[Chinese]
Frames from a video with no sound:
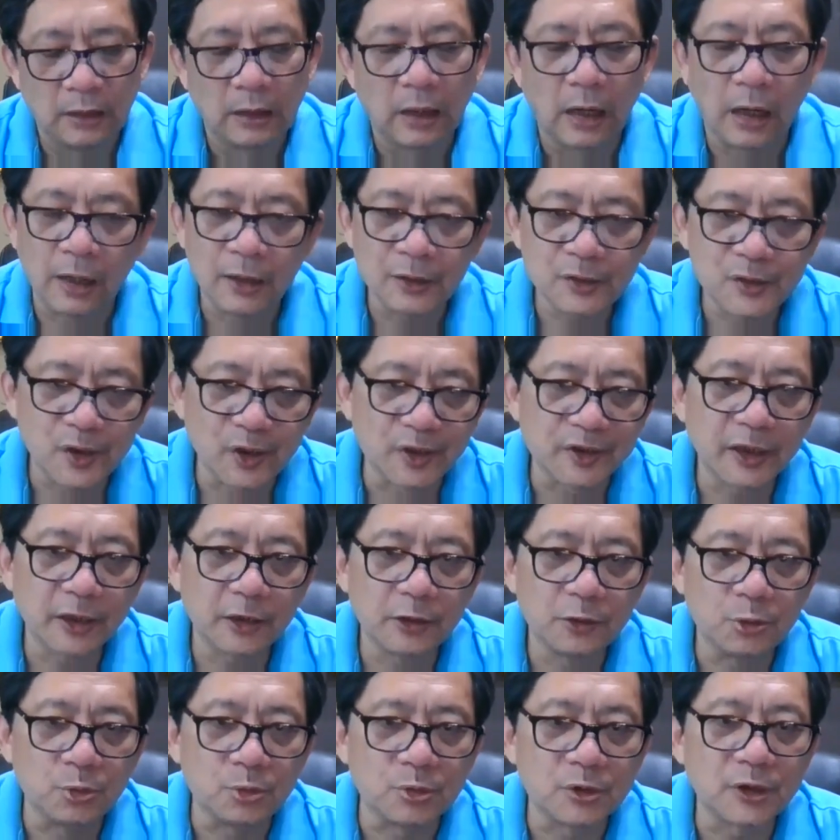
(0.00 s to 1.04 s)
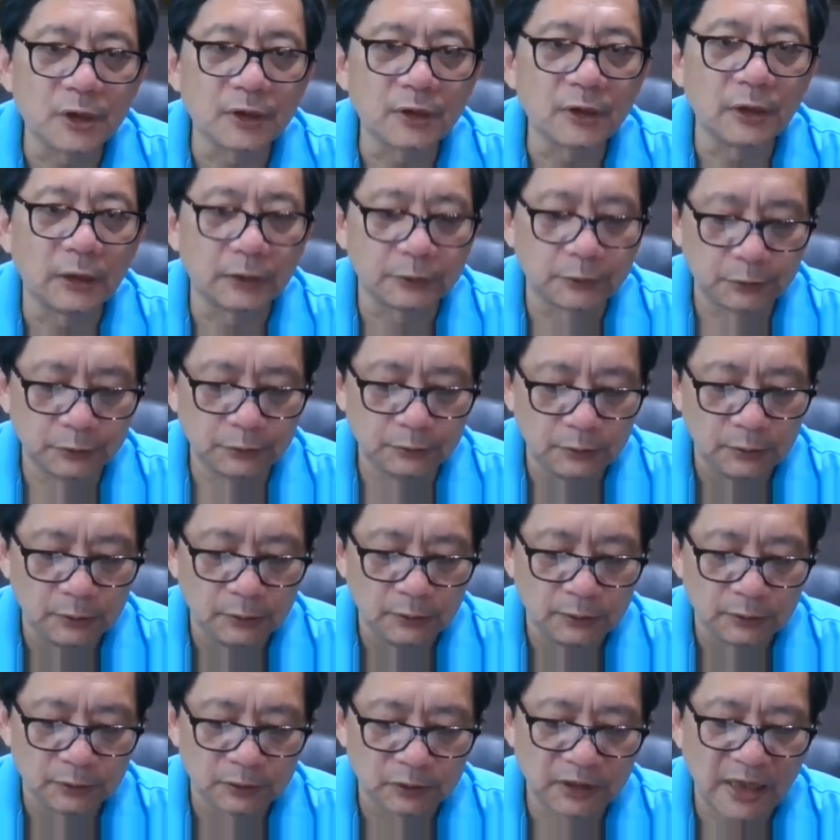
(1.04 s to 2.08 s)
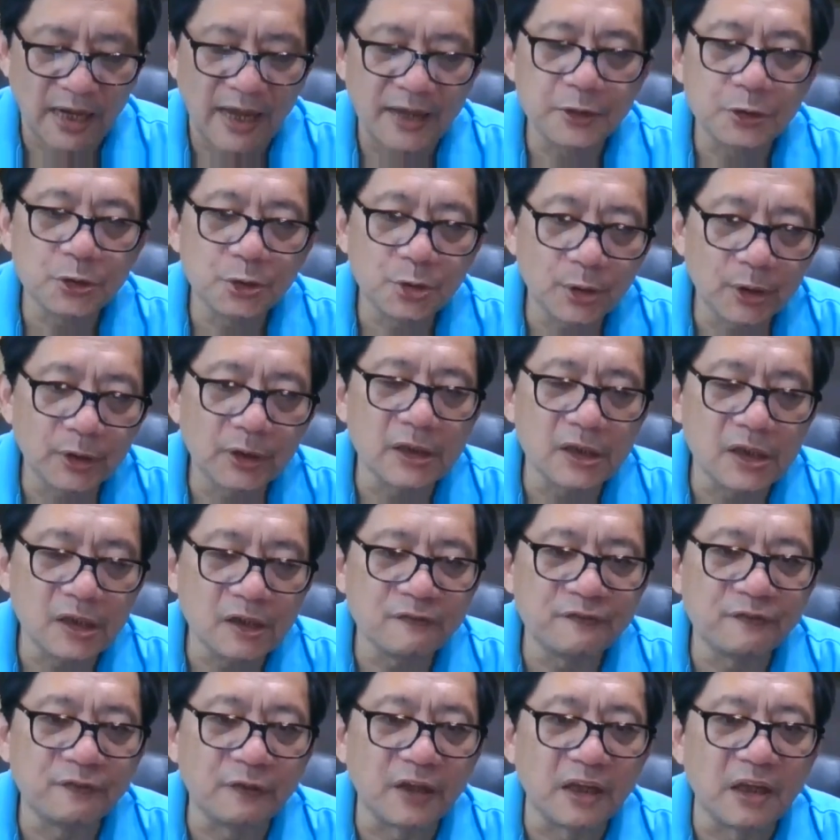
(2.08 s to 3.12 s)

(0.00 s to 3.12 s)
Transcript: 而且这个女性的残缺的衣服